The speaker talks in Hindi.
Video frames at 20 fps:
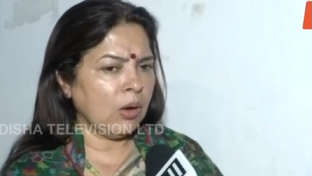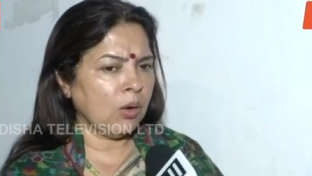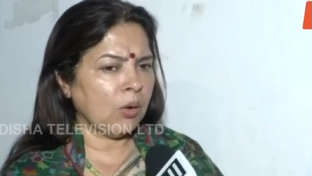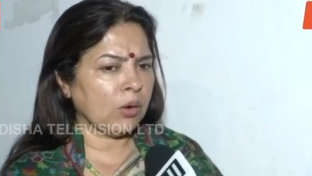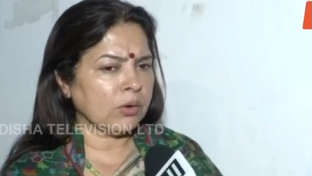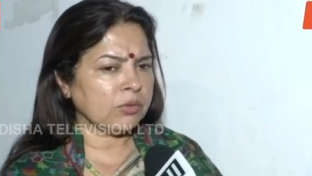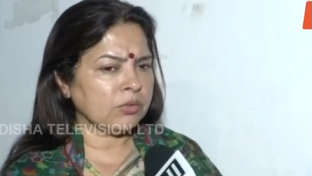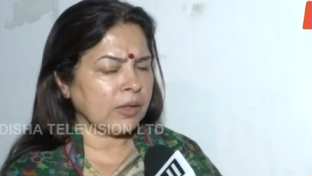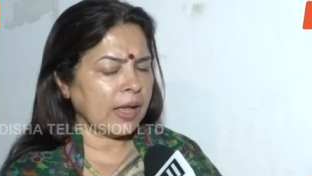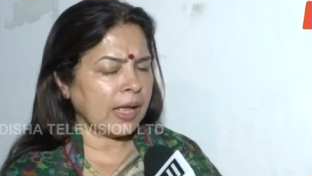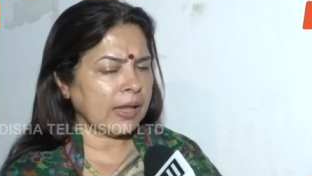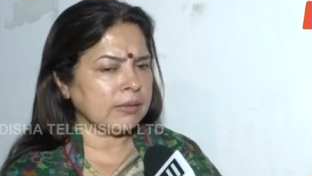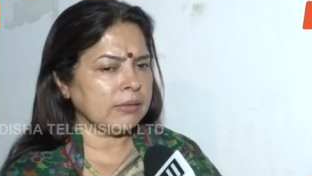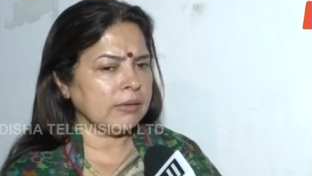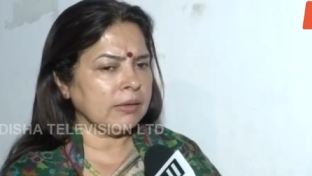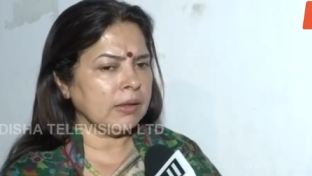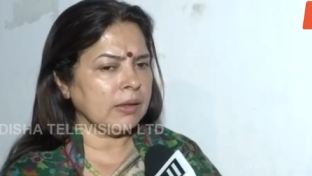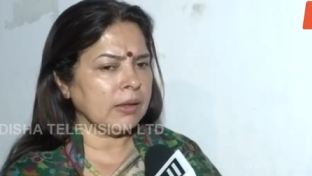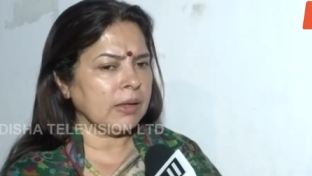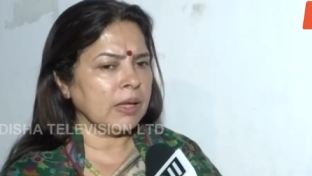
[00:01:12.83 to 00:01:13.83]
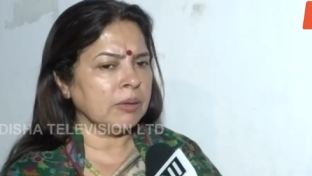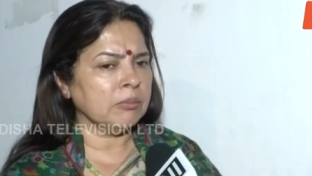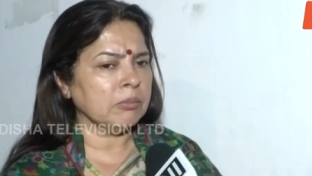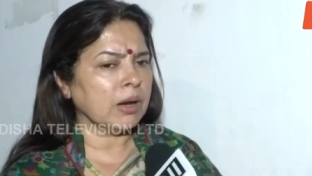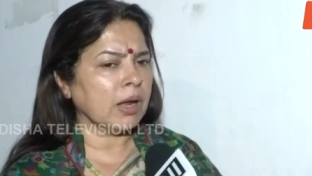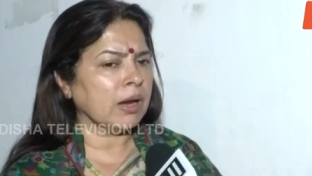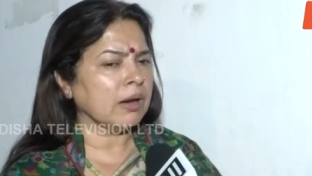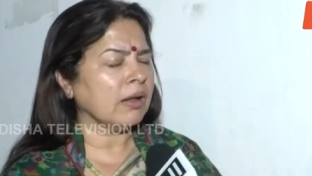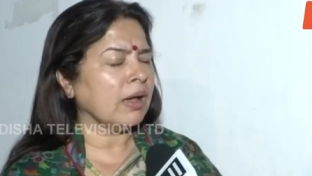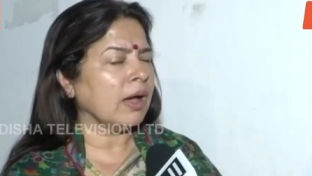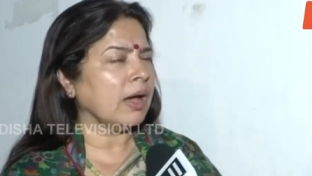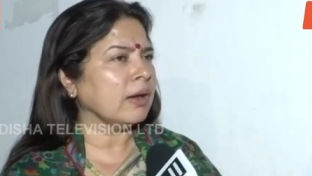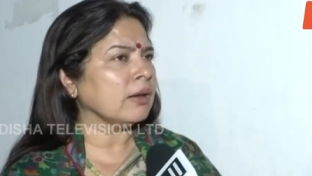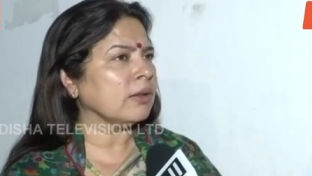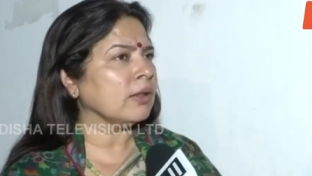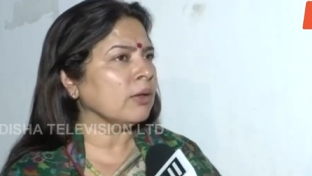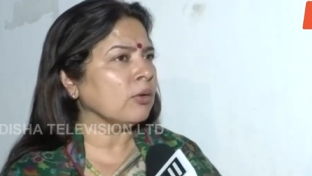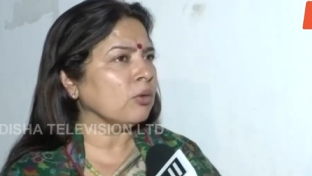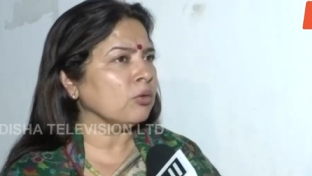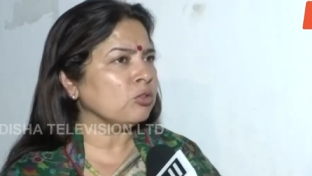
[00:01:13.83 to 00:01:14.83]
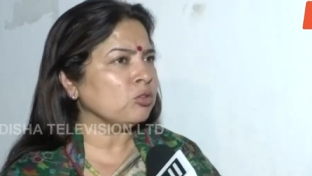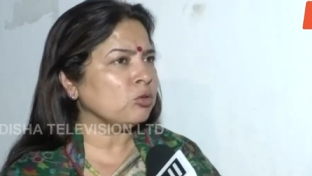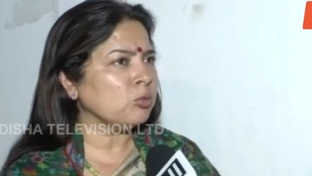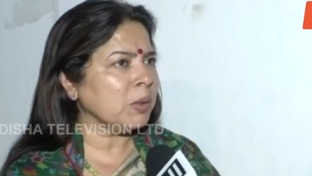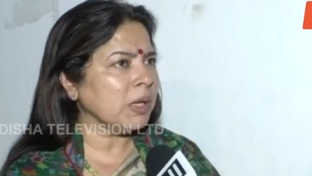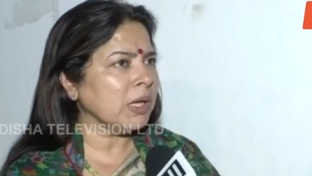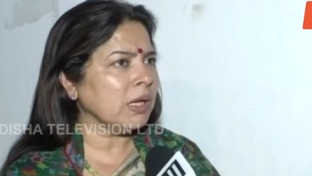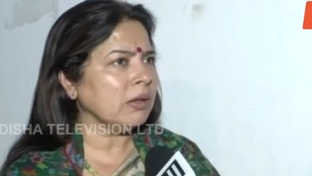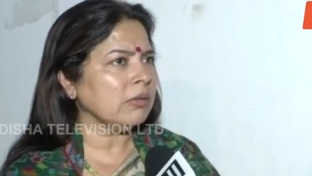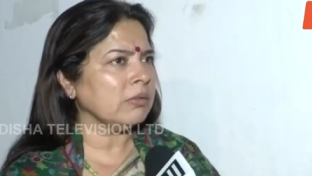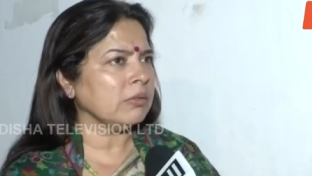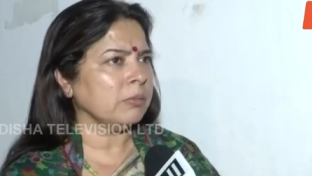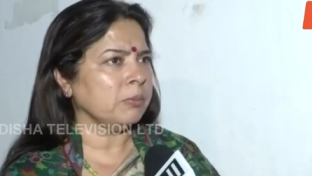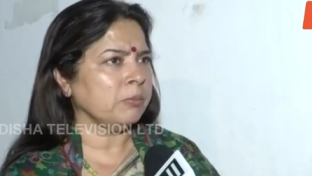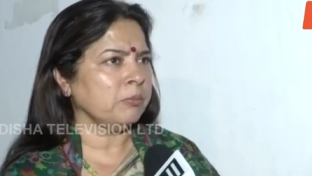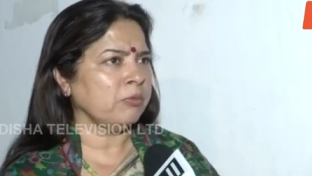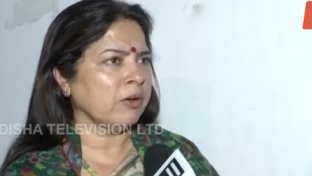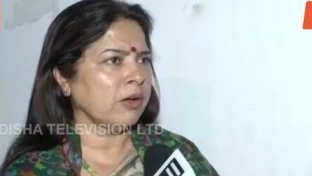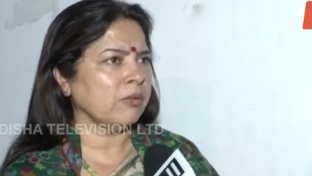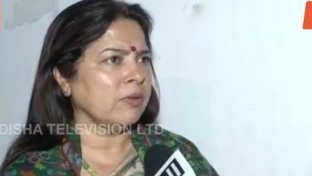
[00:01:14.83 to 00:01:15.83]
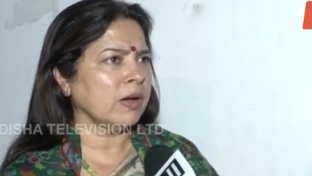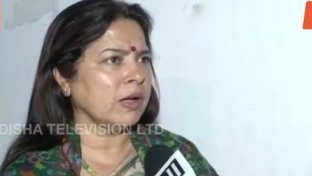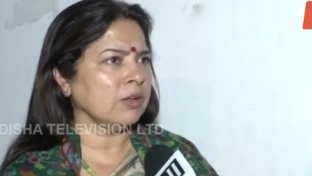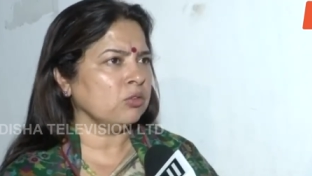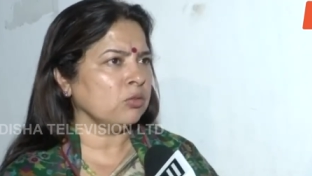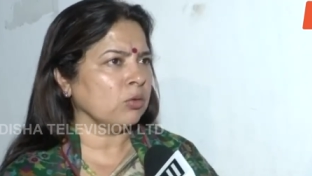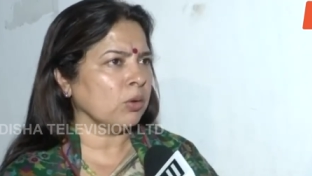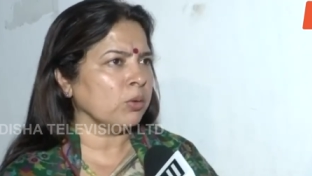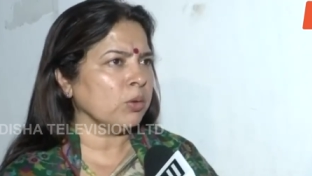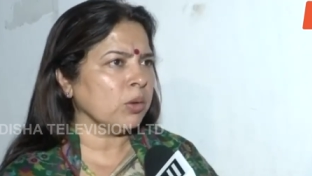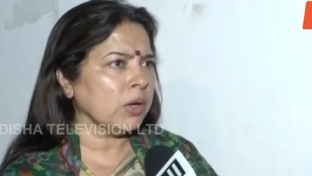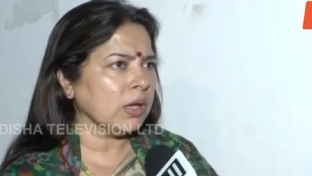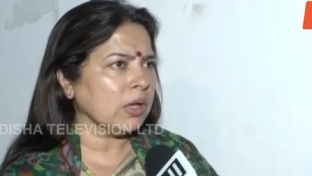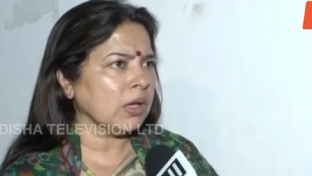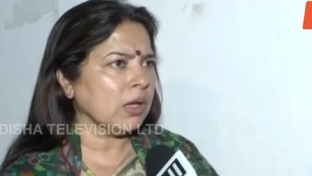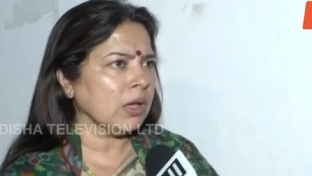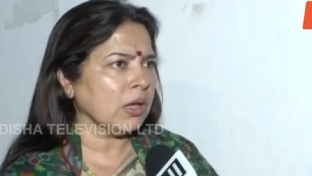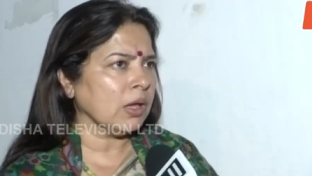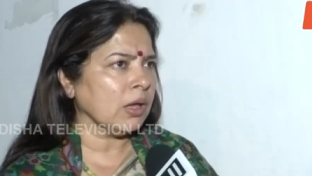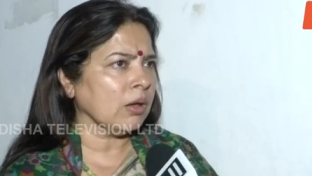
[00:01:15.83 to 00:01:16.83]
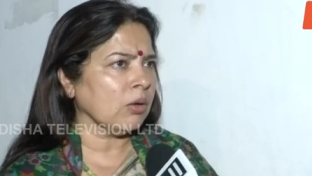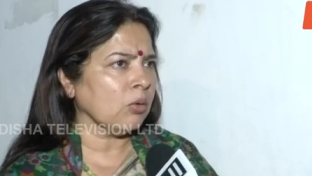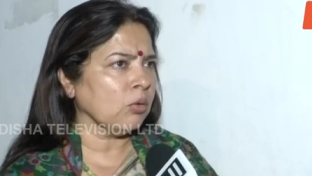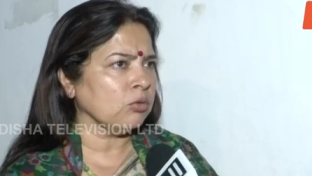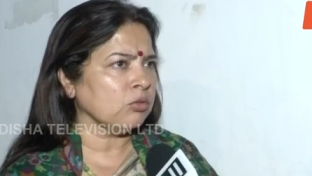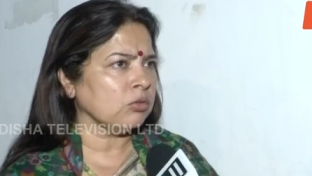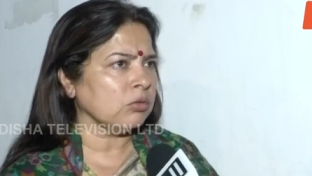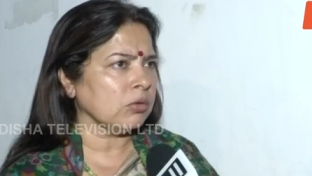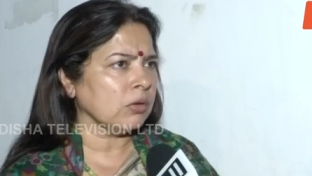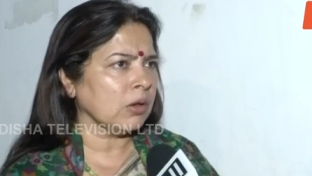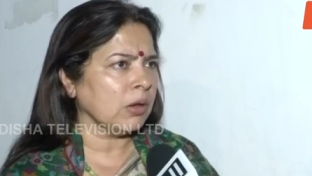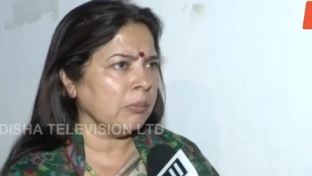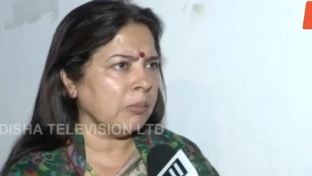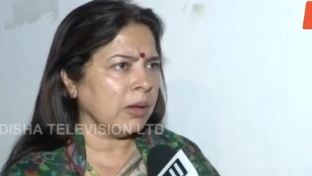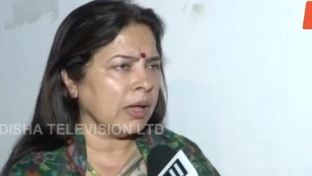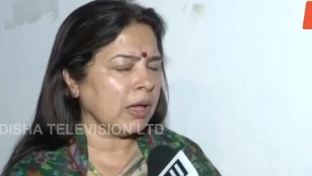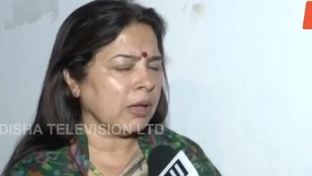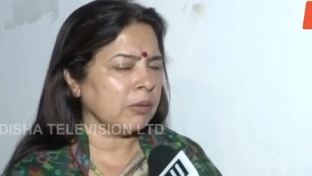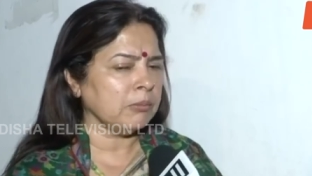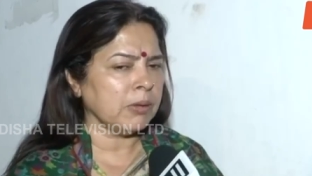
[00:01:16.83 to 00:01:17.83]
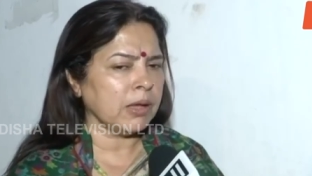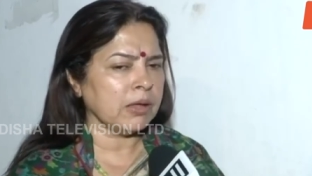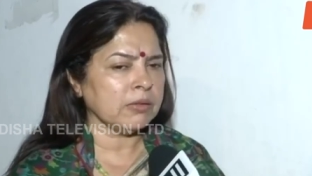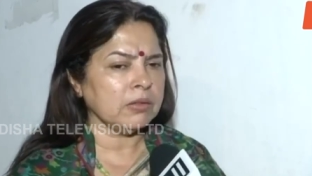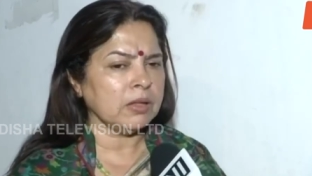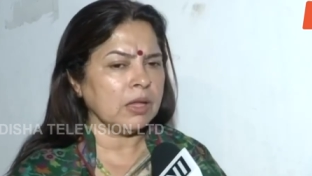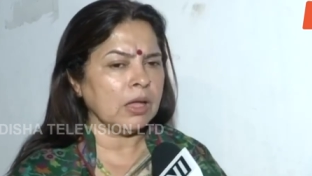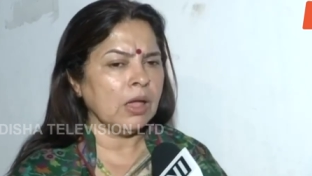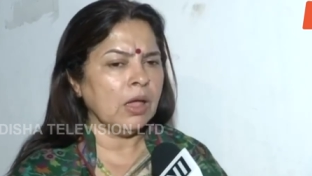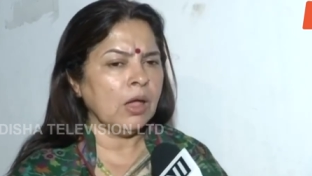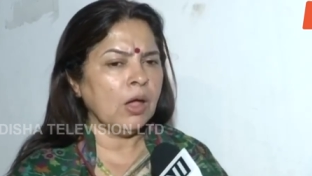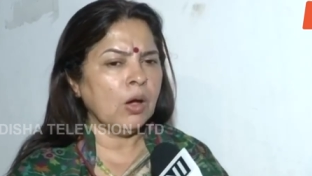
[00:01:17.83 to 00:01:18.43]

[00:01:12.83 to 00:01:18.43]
और साथ ही इमरान खान की कुछ ट्वीट्स फवाद चौधरी की कुछ बयानबाजी